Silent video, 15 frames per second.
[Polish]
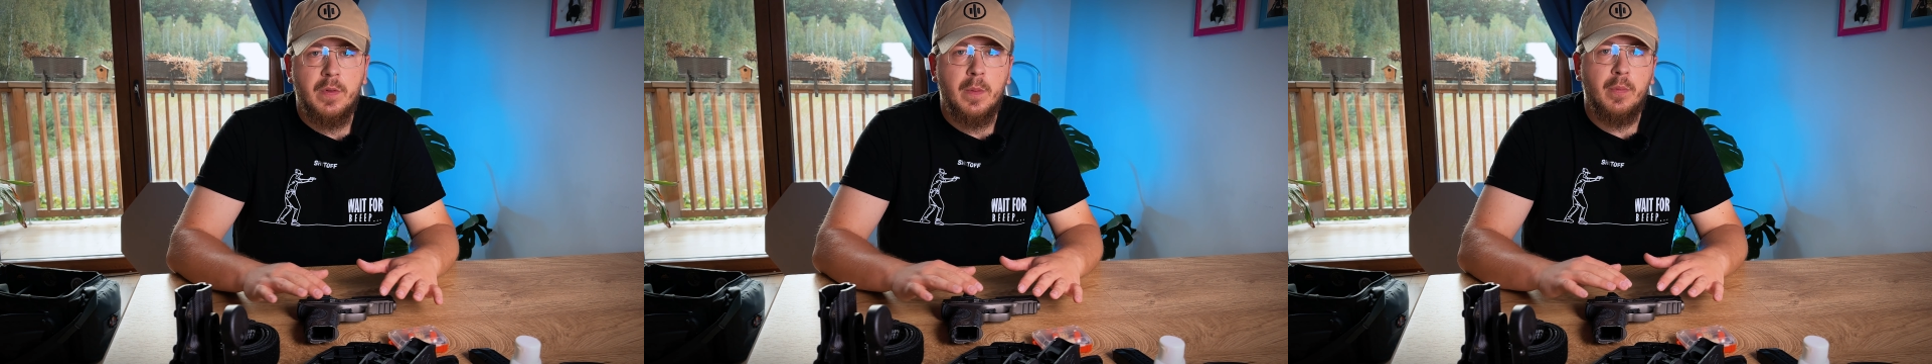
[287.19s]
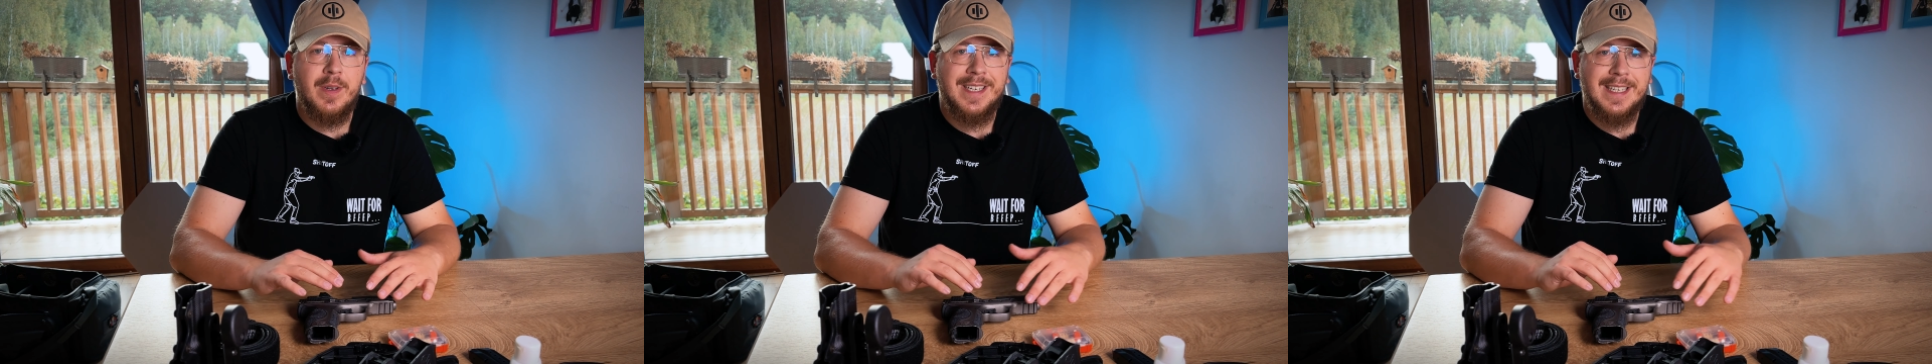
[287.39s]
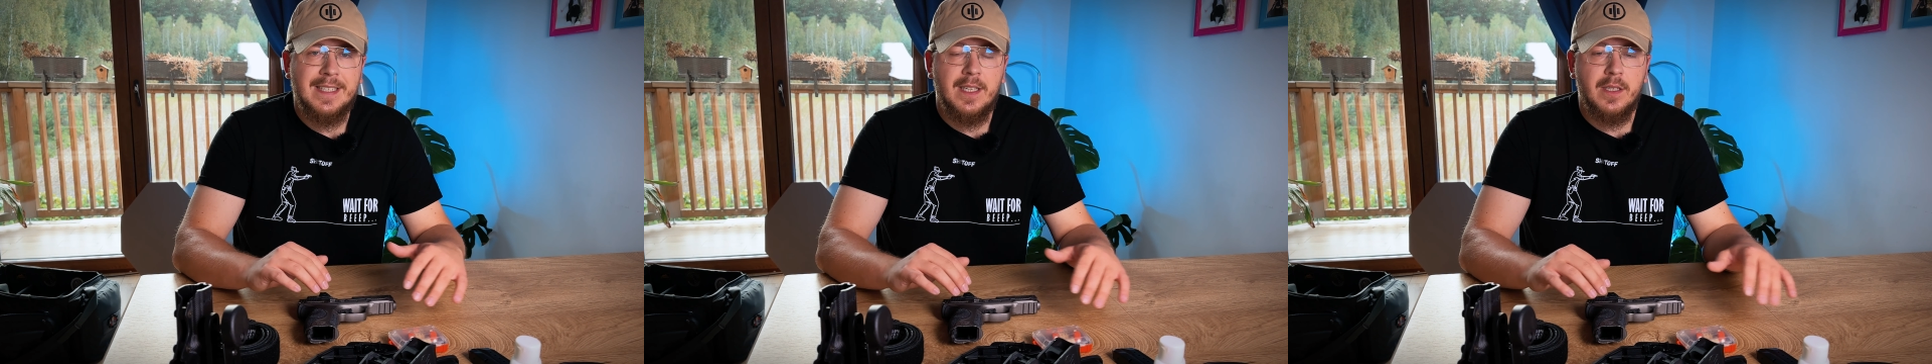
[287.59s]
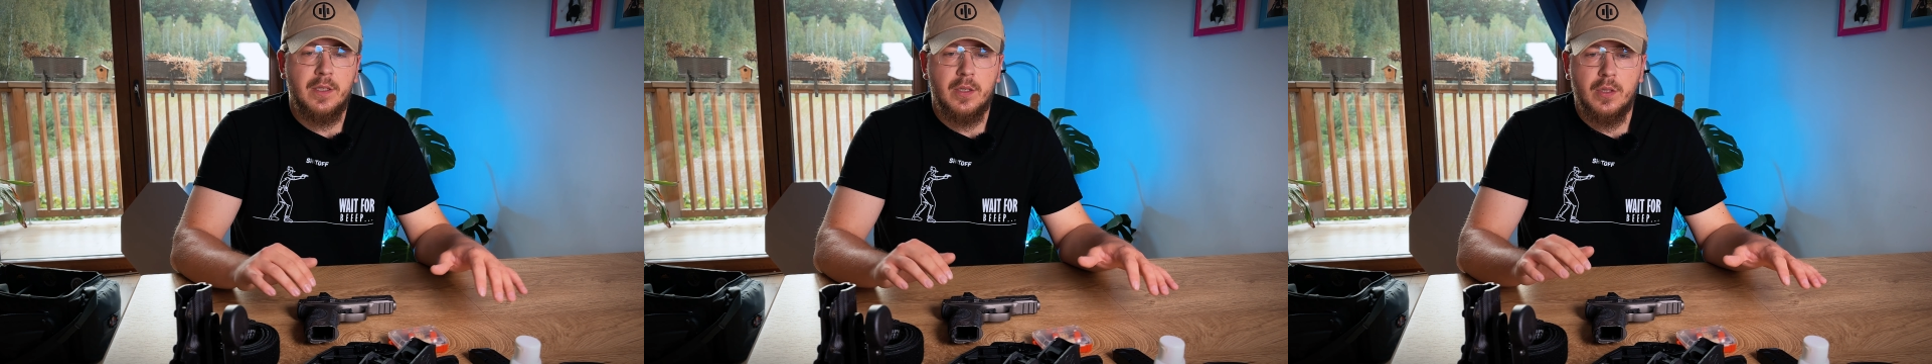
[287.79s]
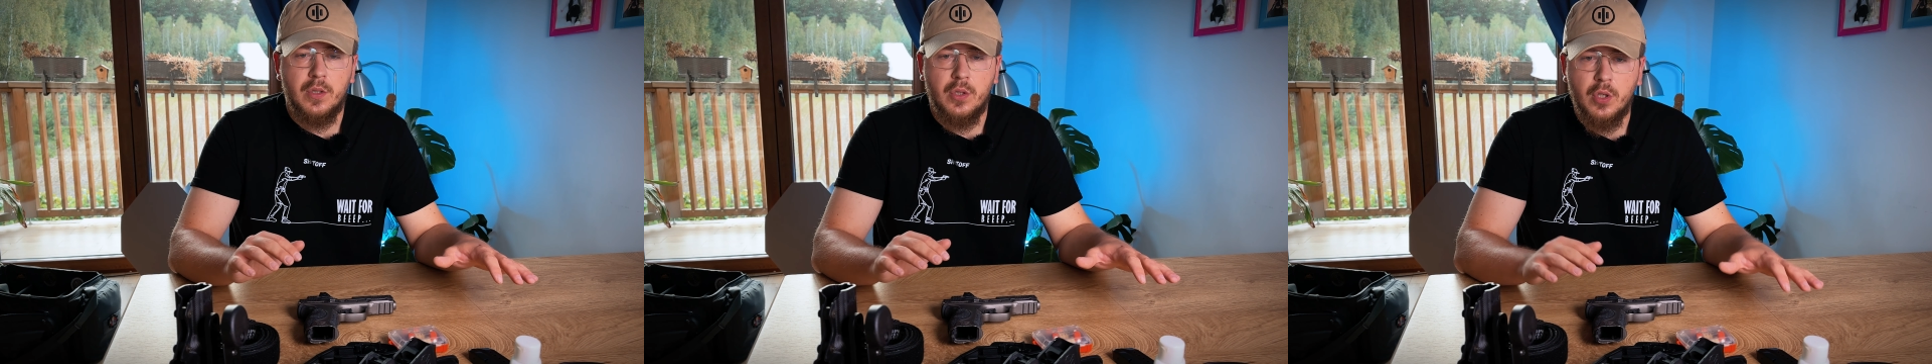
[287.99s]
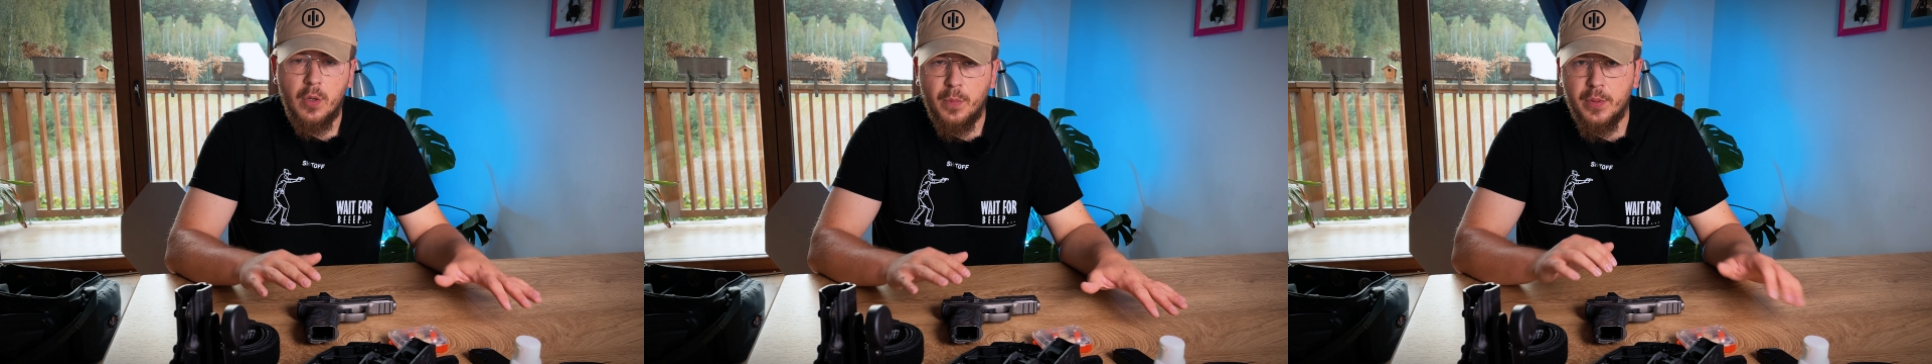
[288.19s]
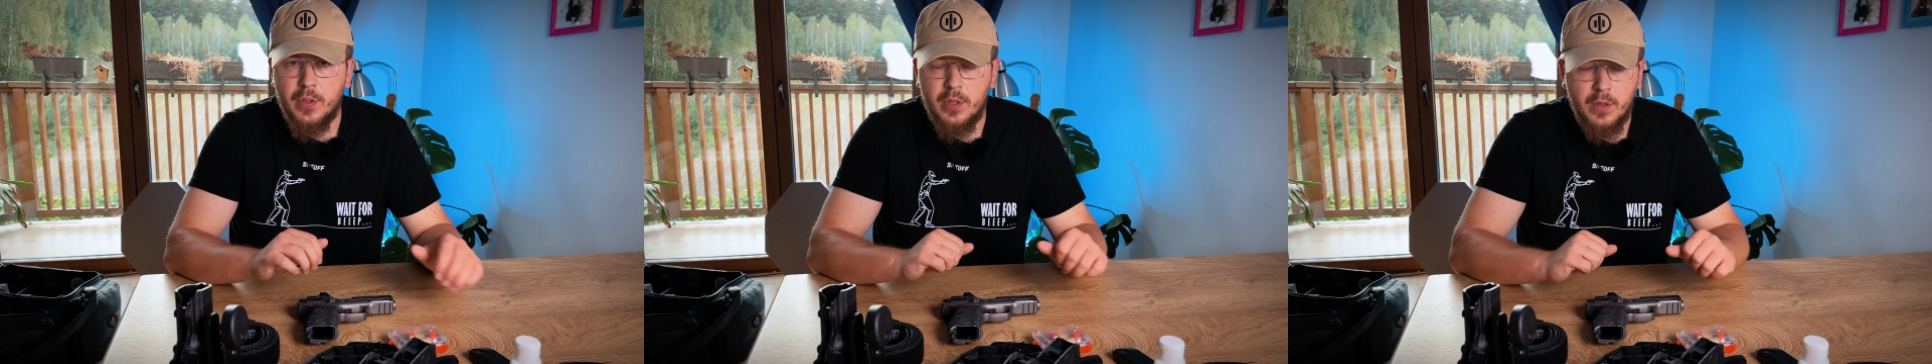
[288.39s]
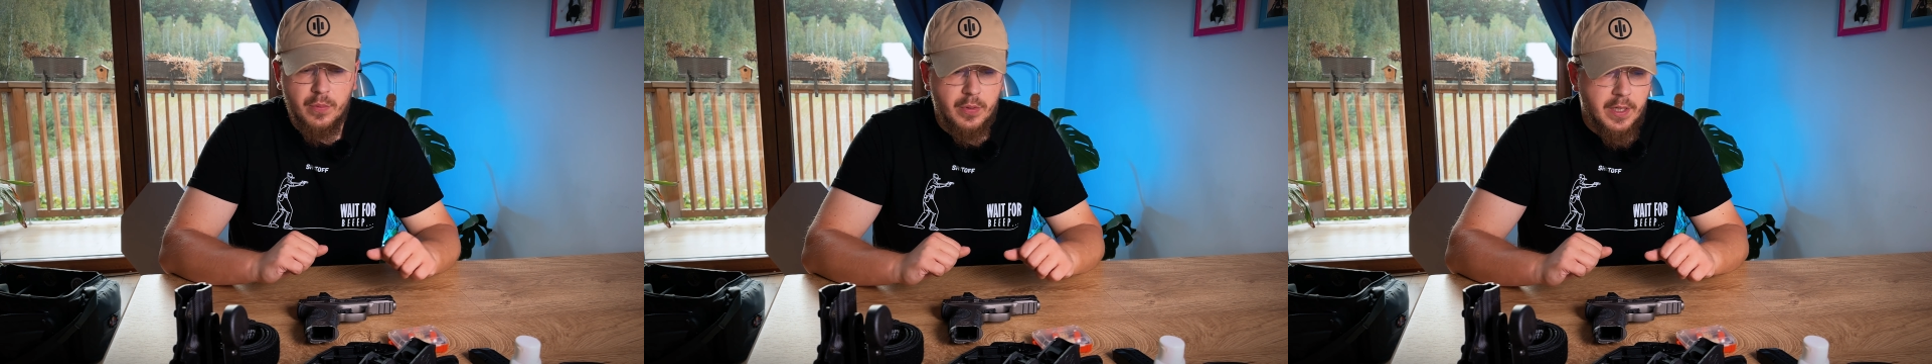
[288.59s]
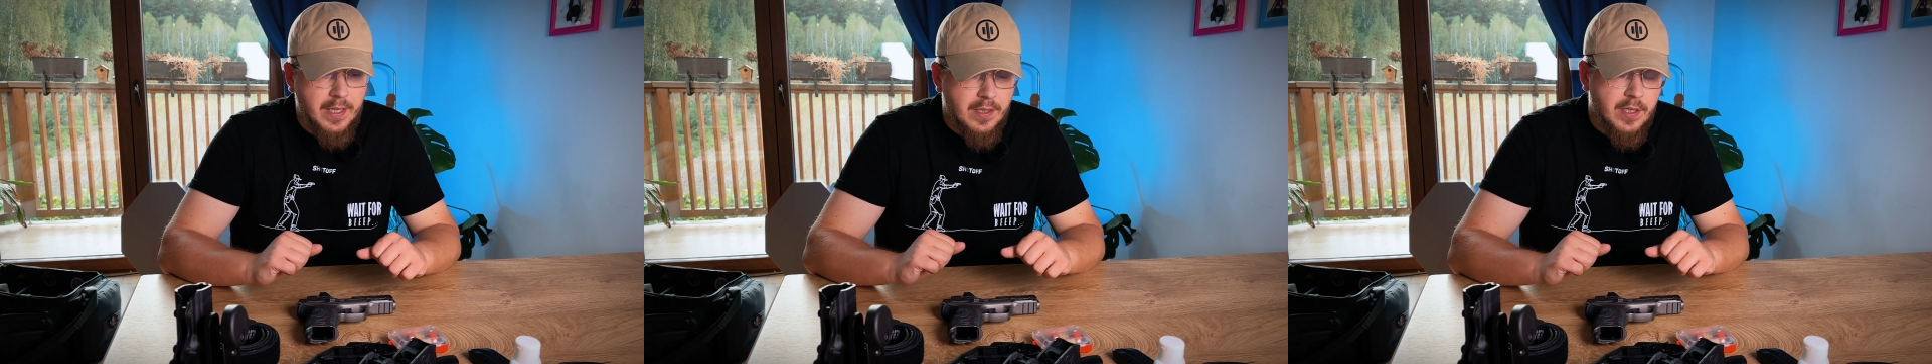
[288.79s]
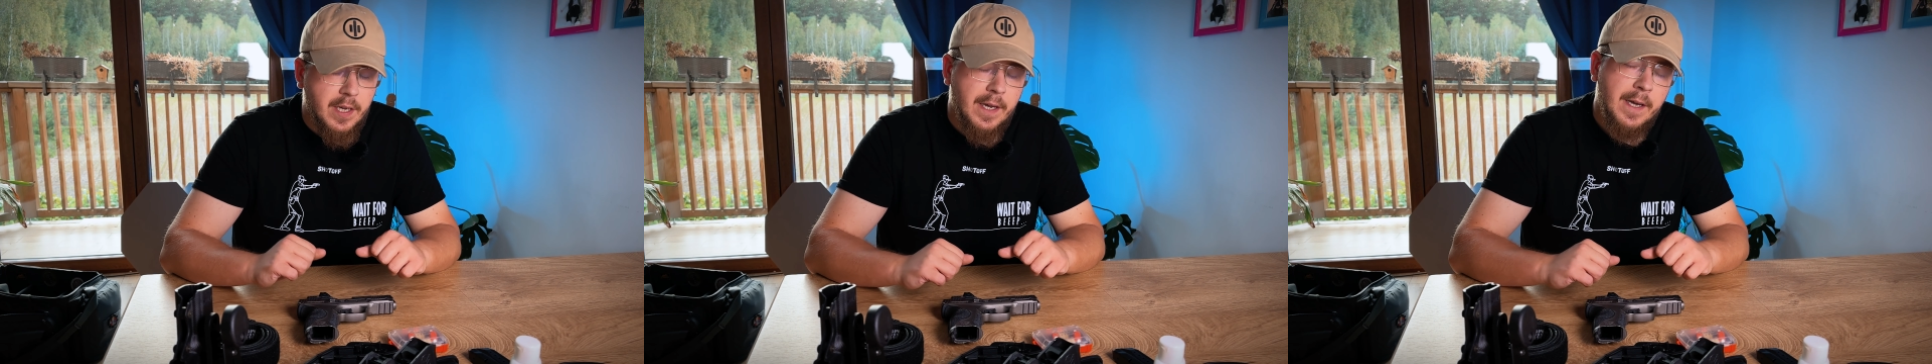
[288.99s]
Wam pokazać, co
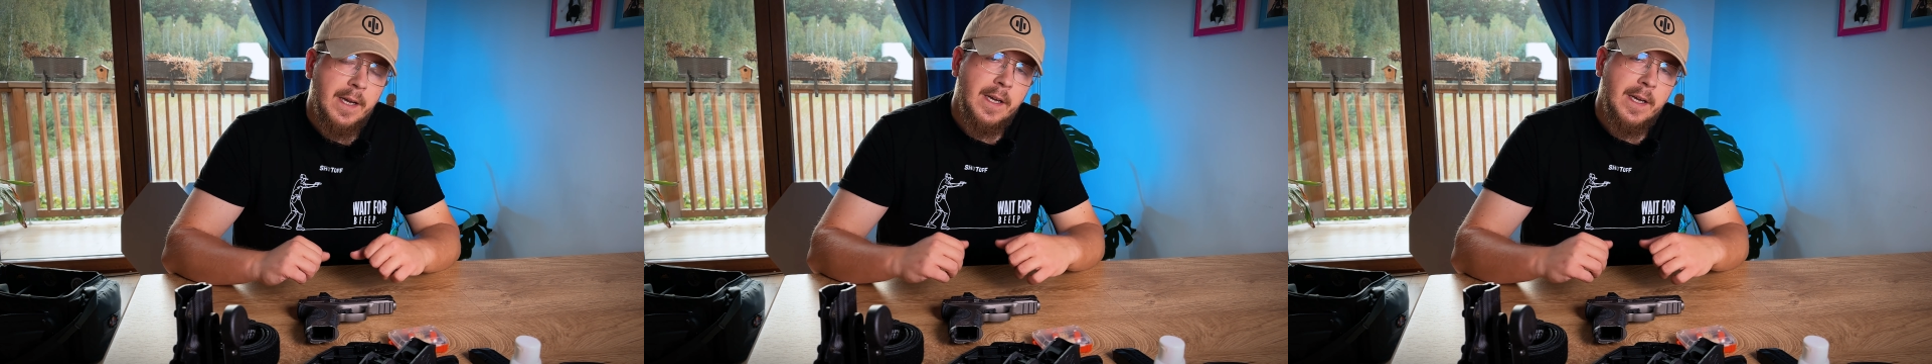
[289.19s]
potrzebujecie,